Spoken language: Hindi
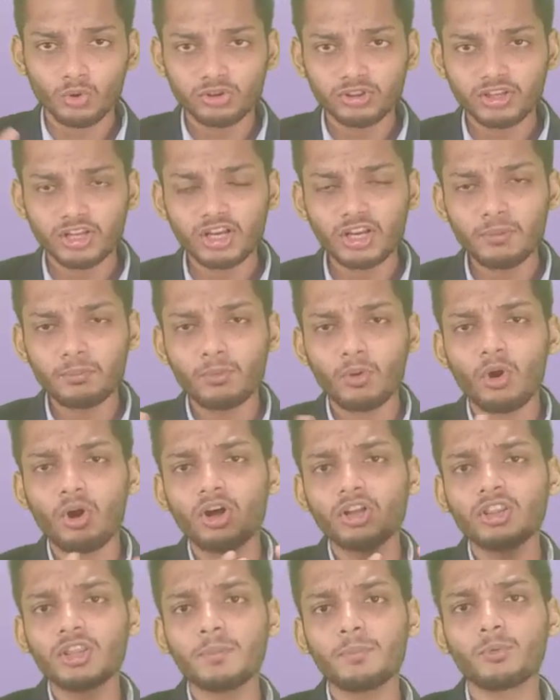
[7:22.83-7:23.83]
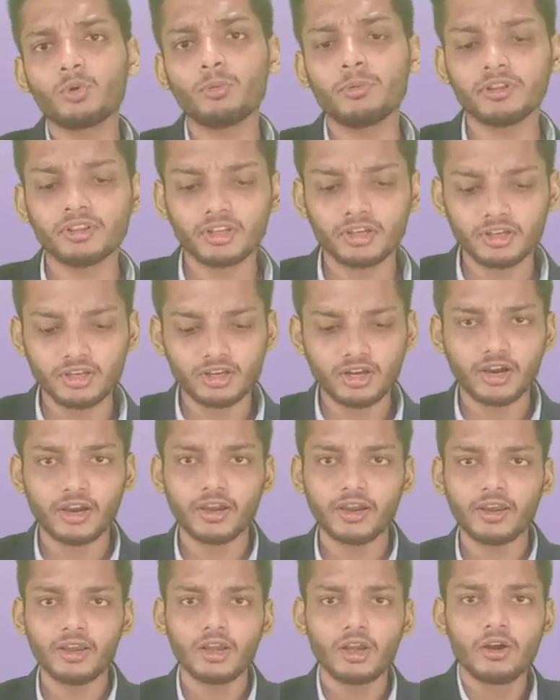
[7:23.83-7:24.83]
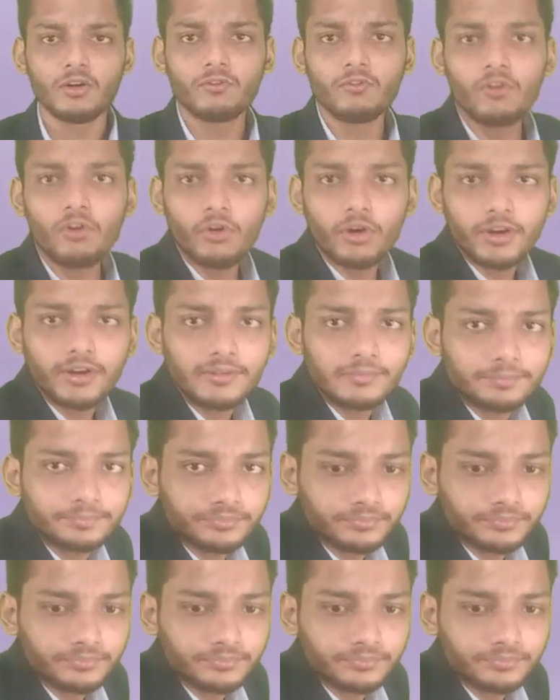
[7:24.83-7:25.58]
उसके लिए बहुत ही प्रूवन तरीका है वो है